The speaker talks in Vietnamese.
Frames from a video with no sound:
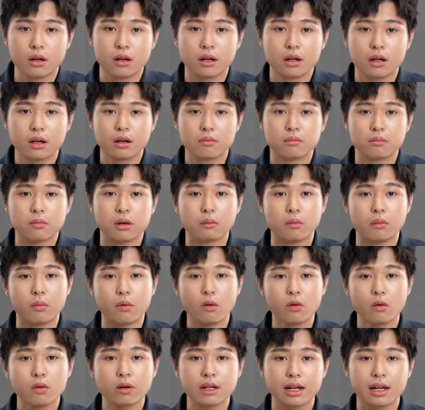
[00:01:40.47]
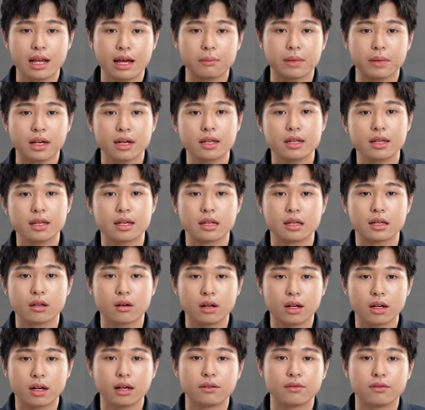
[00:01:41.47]
mình muốn làm cái gì cho
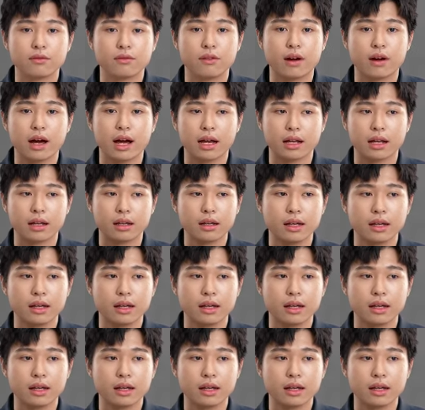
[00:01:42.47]
kênh và